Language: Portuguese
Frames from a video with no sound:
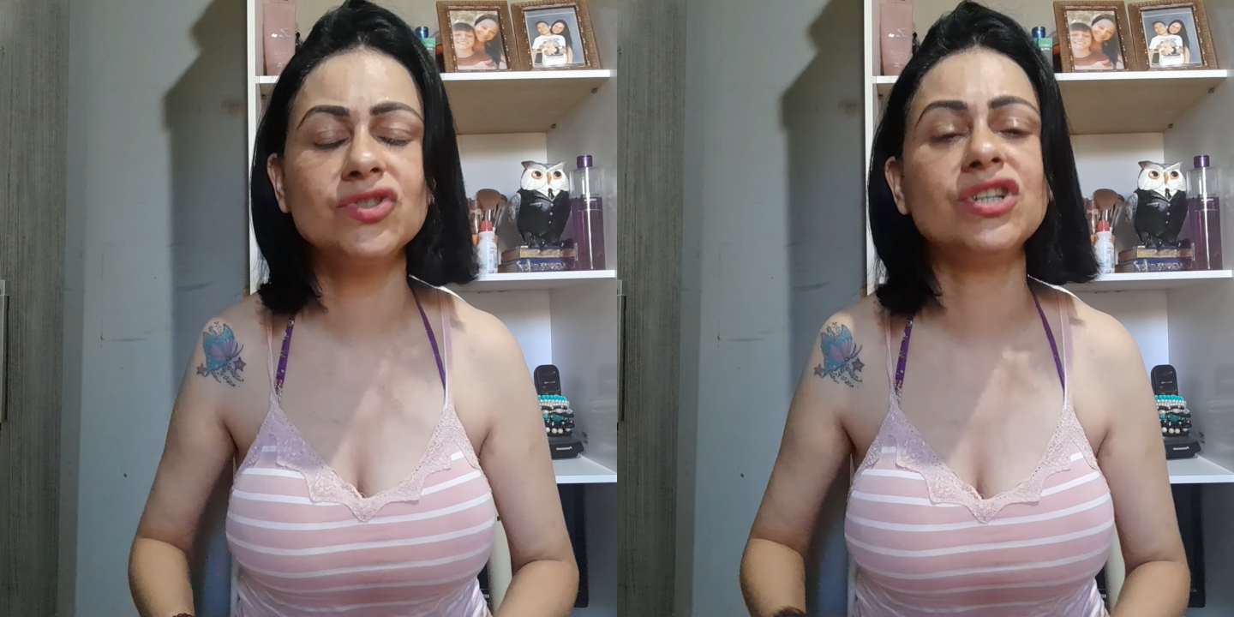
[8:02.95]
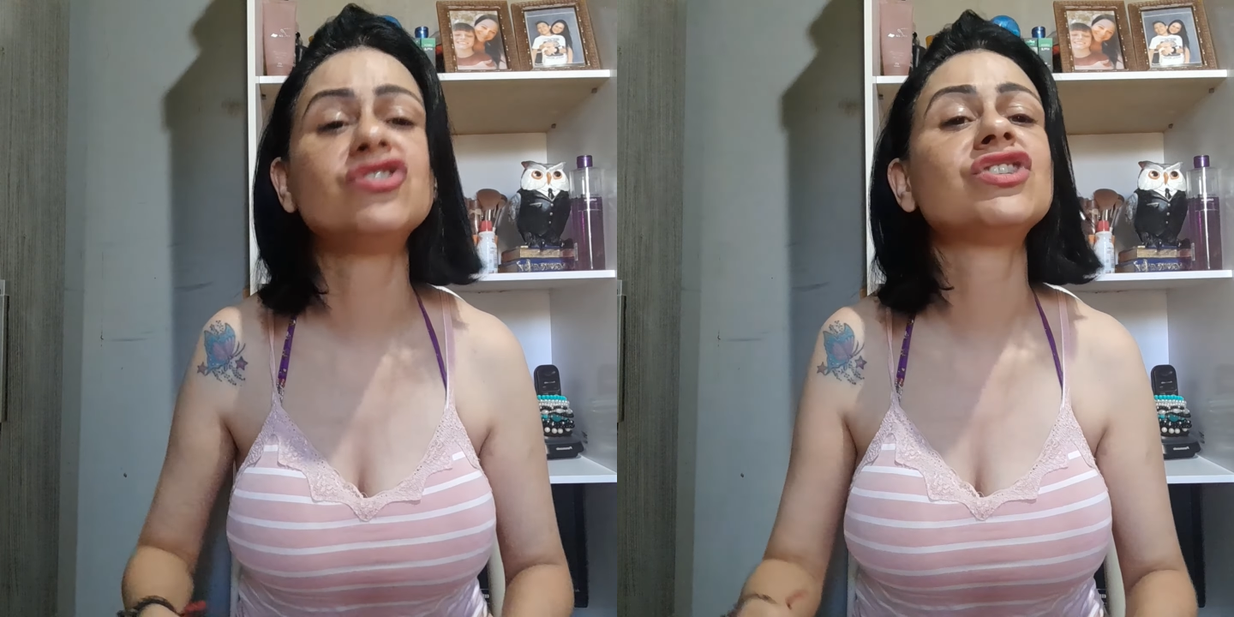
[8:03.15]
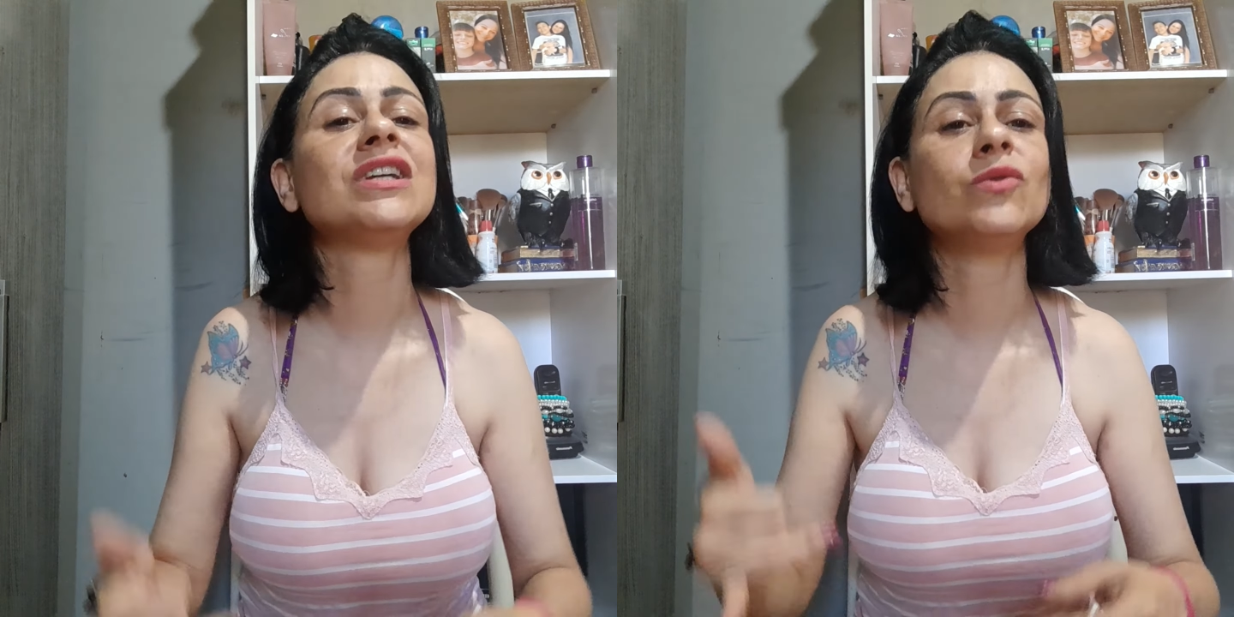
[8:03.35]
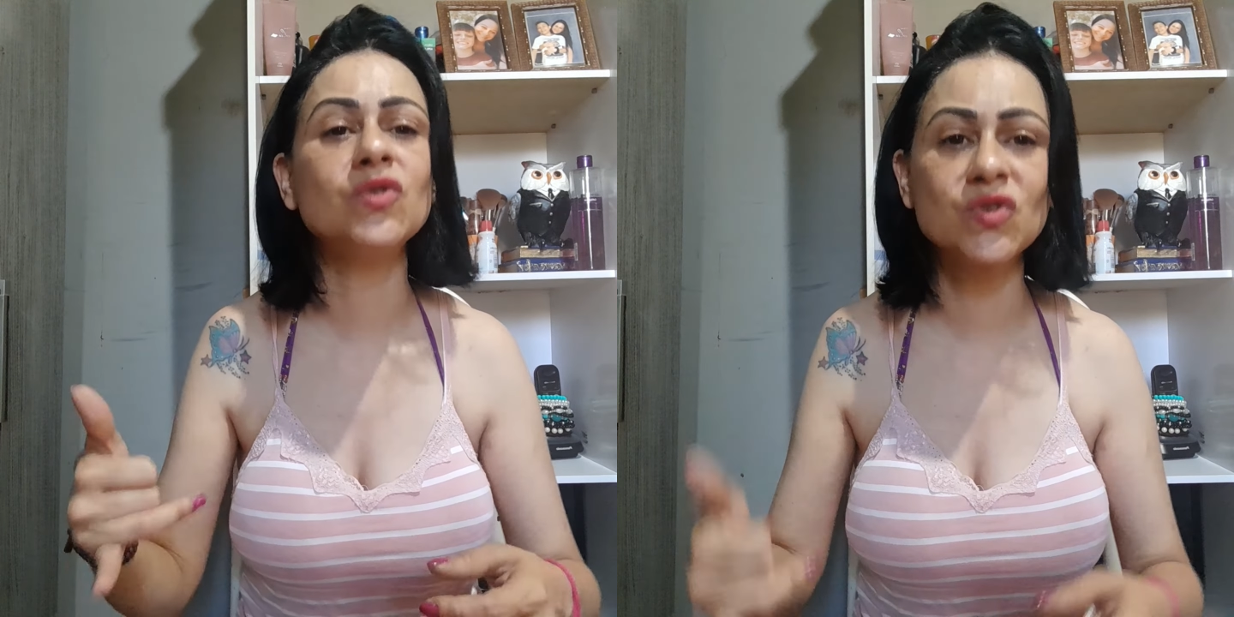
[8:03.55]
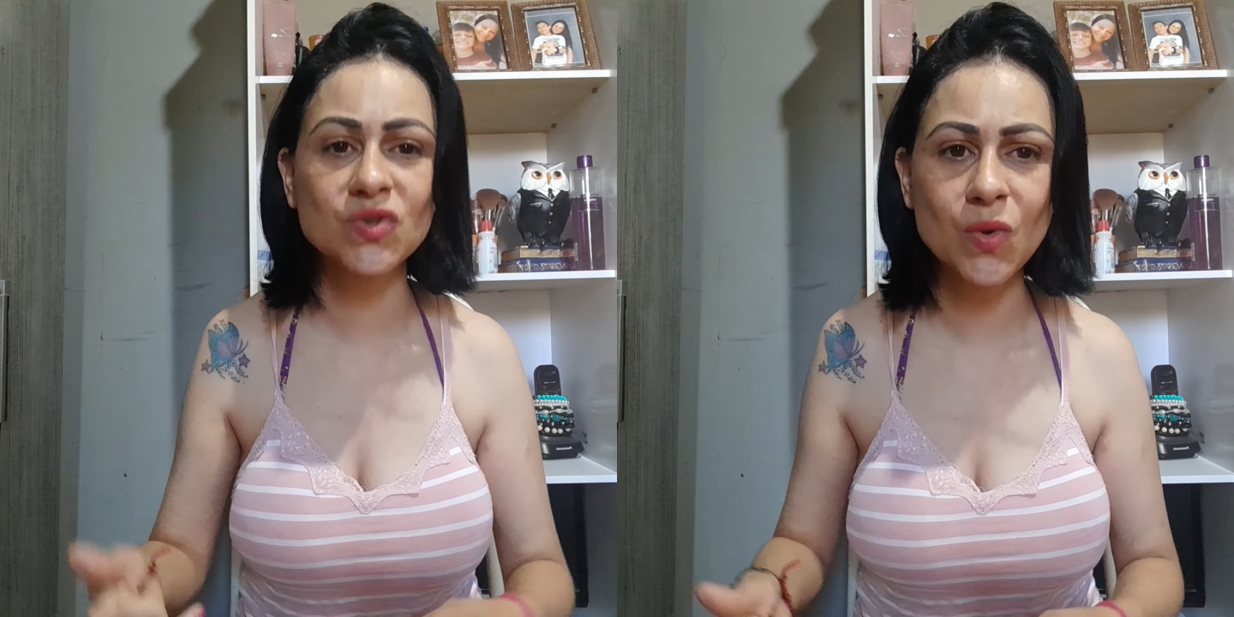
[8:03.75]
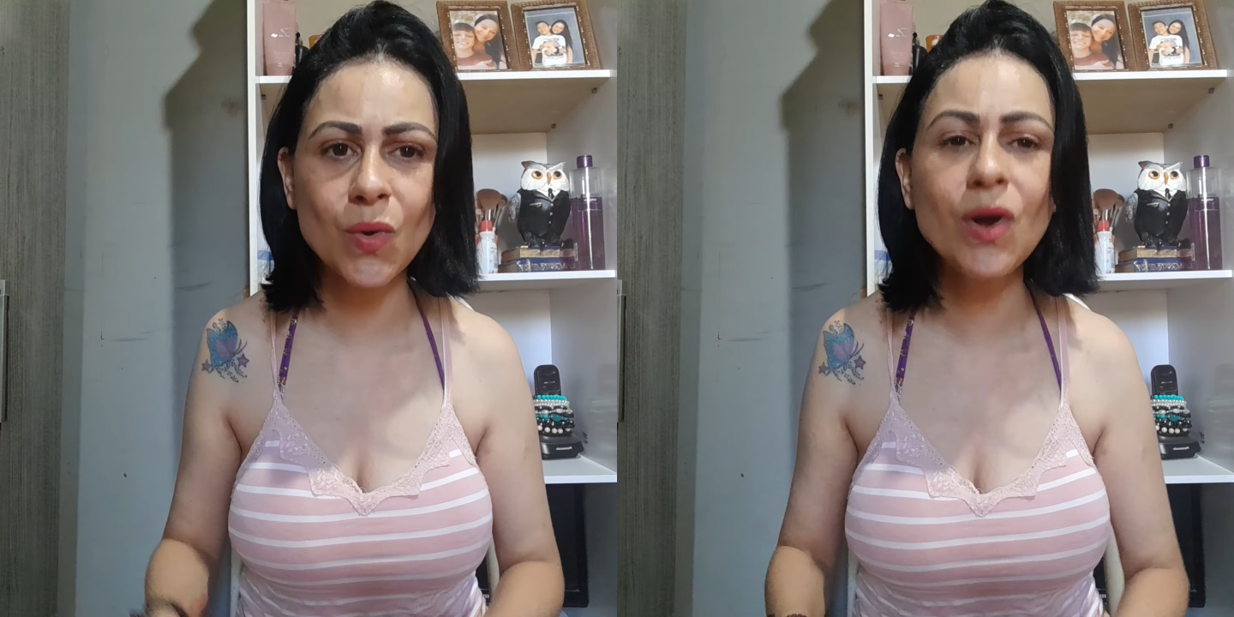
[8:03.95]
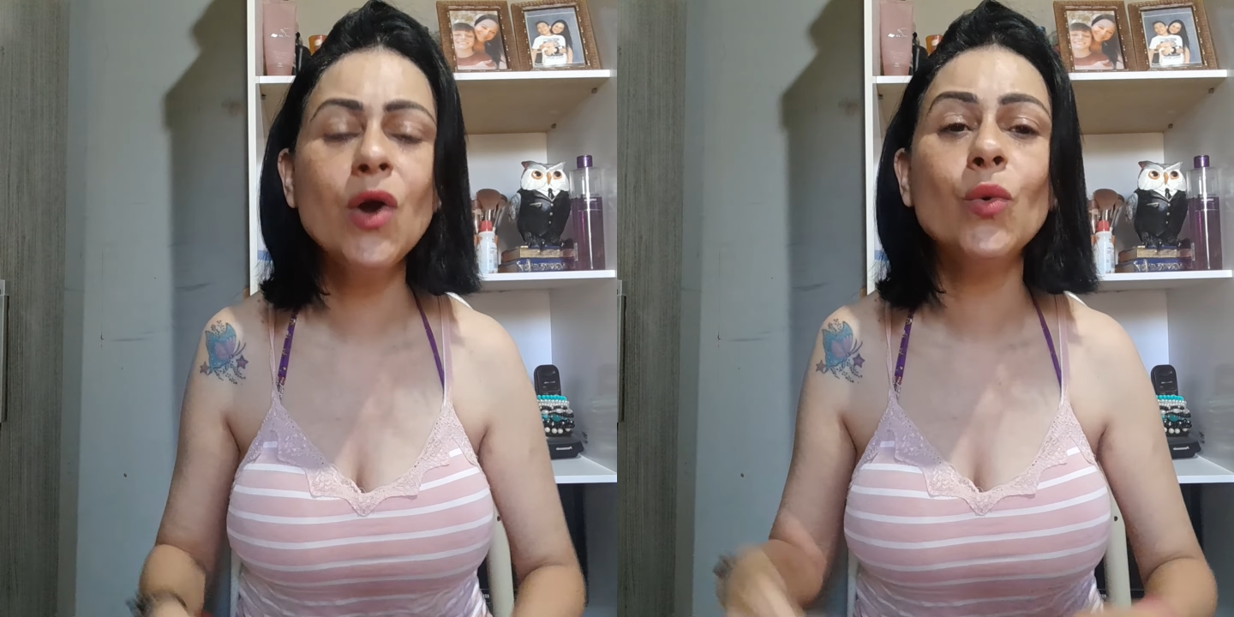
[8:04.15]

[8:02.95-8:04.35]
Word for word: gente, que eu sou